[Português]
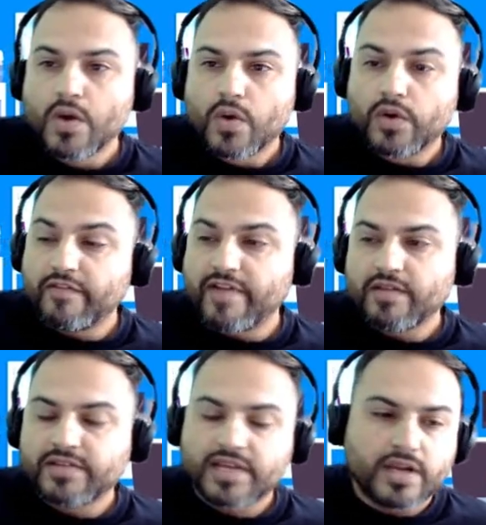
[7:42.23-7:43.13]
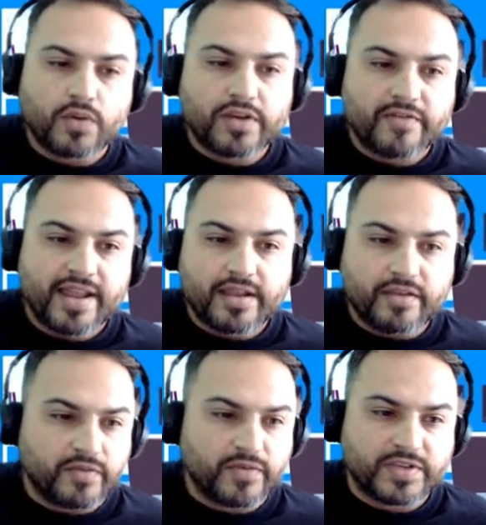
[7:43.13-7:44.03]
o Livelo já não, o Livelo é
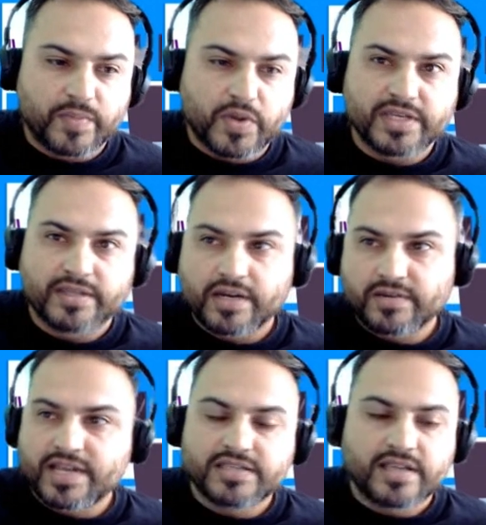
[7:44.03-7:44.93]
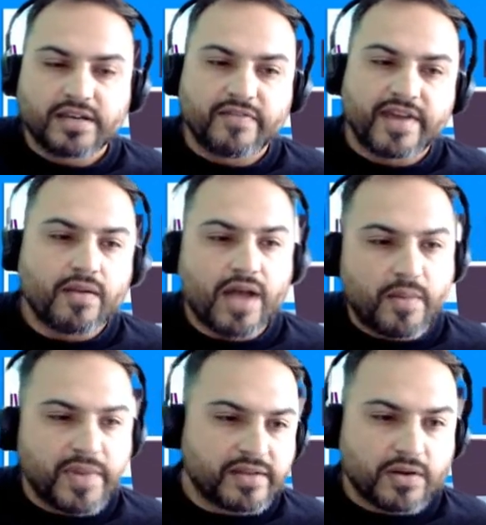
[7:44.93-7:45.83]
livre. Você pode entrar no site da Livelo,
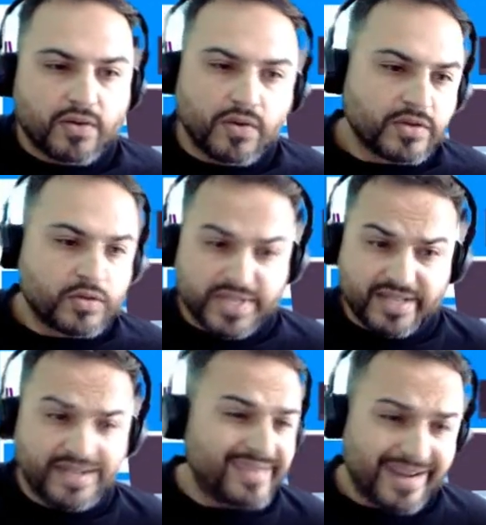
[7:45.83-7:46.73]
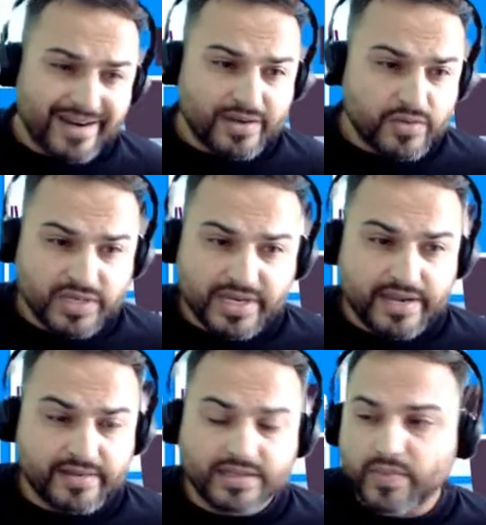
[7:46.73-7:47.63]
abrir a sua conta, não precisa nem ter cartão de
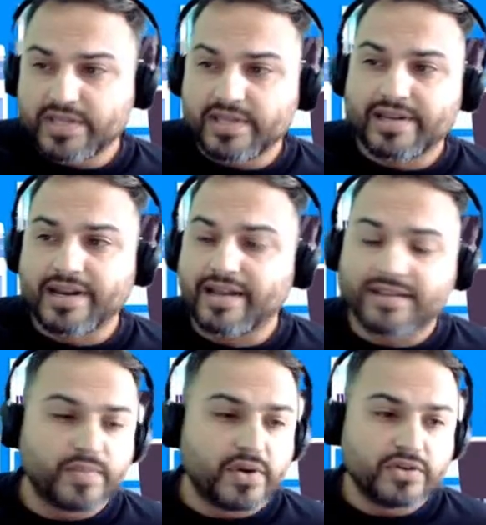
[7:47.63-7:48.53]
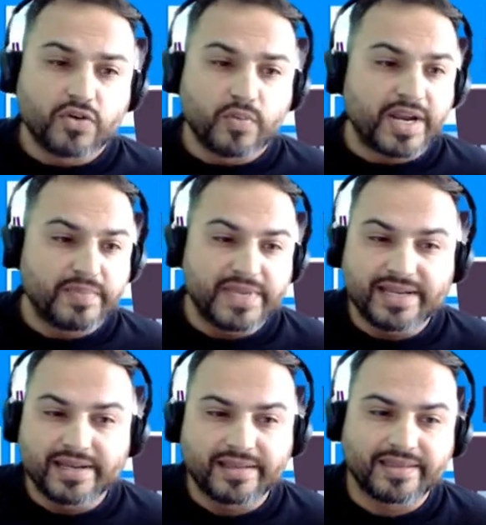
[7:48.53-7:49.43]
crédito. Você pode entrar lá, você pode comprar
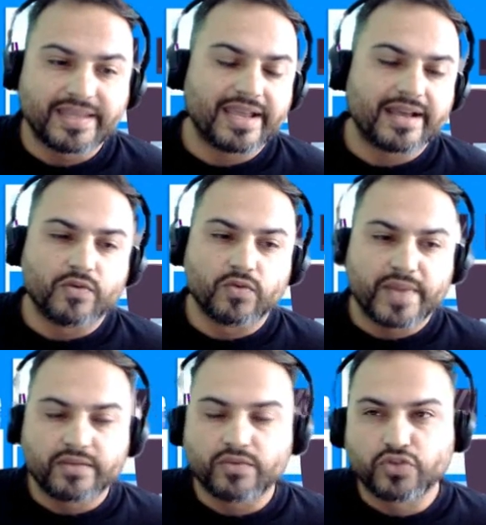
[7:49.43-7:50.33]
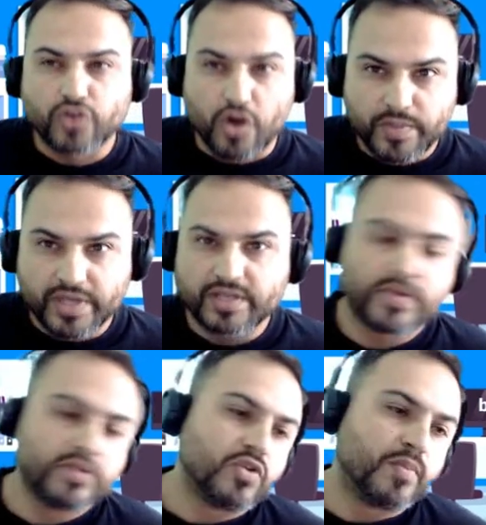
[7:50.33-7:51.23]
milha, tem a, o, o shopping, você
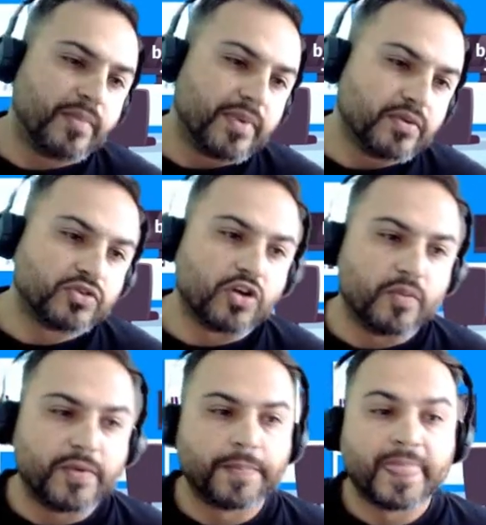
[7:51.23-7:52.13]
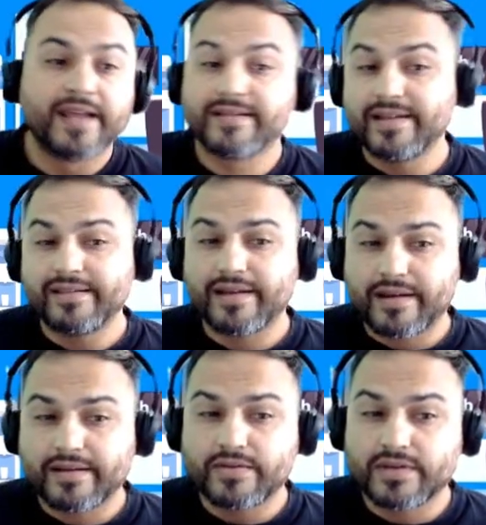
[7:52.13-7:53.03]
pode comprar pelo shopping, sem ter
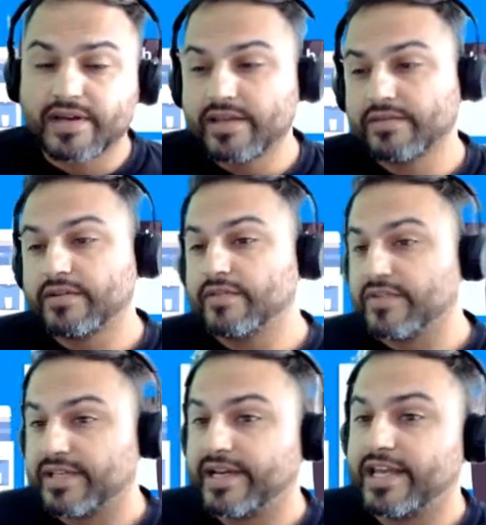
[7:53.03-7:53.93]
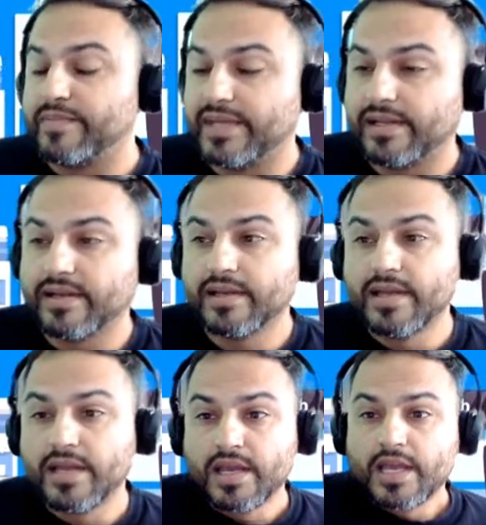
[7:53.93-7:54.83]
cartão de crédito, e você ganha milha.
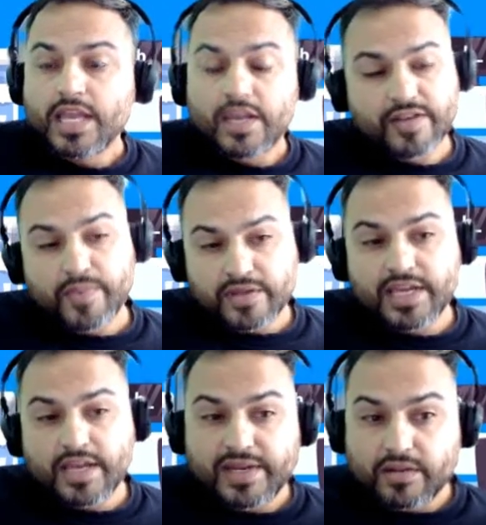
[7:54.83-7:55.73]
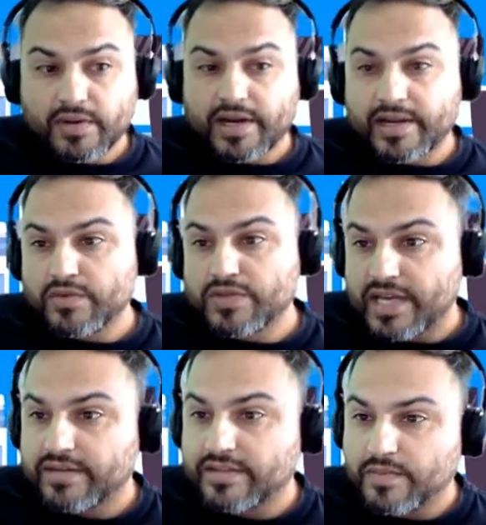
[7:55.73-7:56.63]
E você pode ganhar milha do cartão de
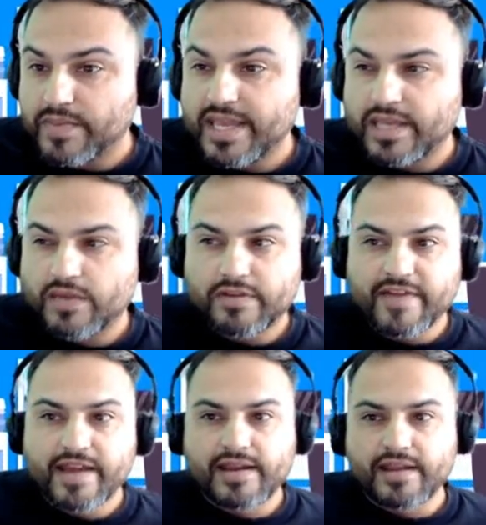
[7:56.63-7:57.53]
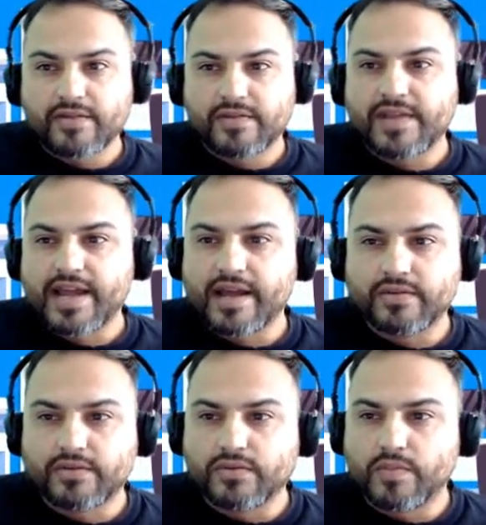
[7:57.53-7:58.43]
crédito também, que o Livelo ele é
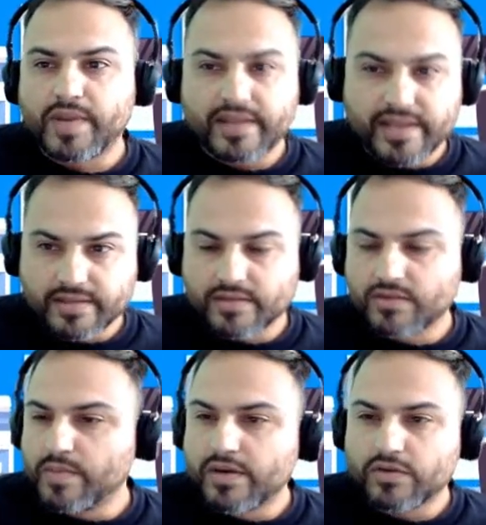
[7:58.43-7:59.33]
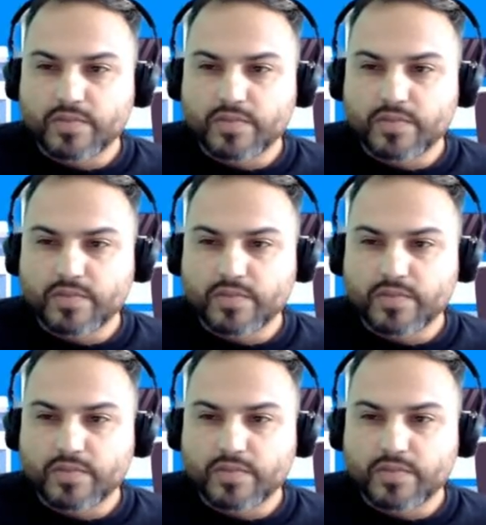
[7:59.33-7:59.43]
associado com o Bradesco, o Banco do